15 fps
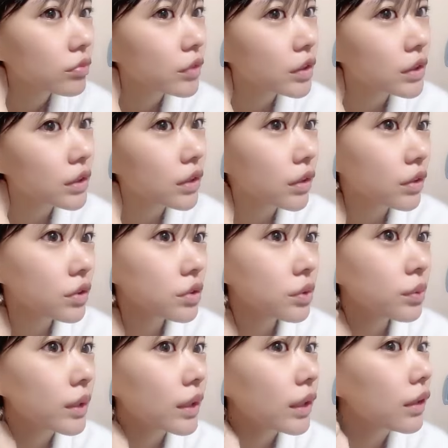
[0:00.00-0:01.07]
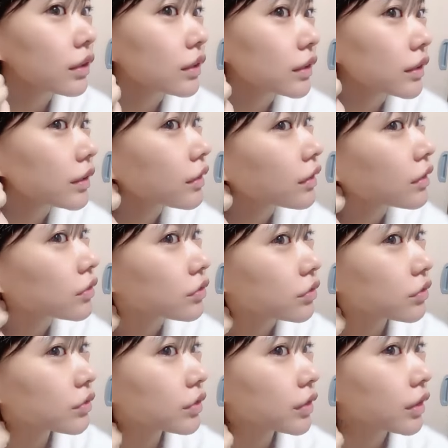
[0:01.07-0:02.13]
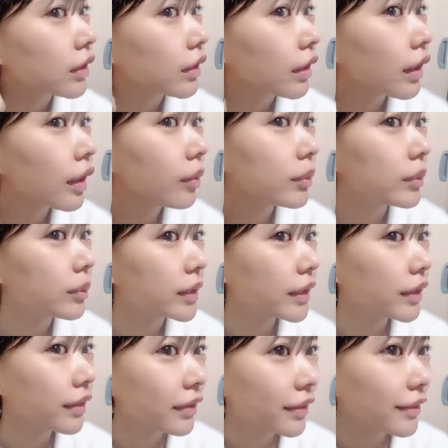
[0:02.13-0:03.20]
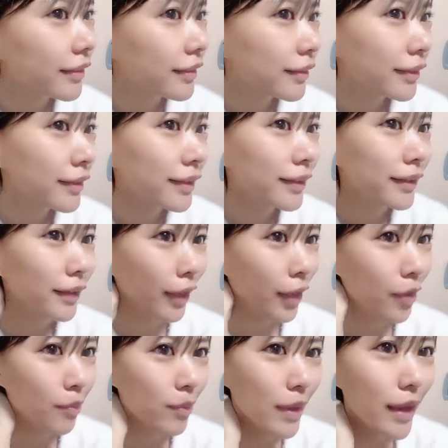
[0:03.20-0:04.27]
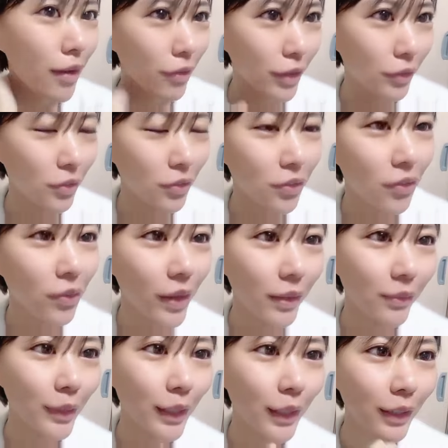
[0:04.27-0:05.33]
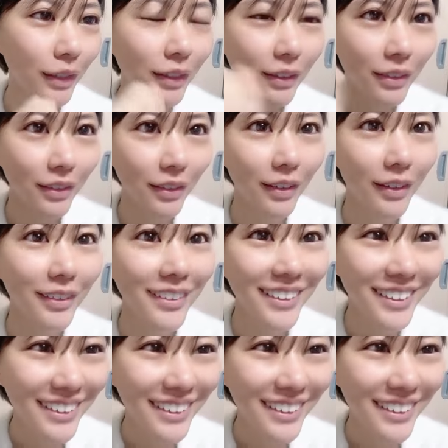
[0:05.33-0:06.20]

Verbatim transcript: 私なんかソファーがなんかあの蛇みたいな蛇側のソファーみたいなやつが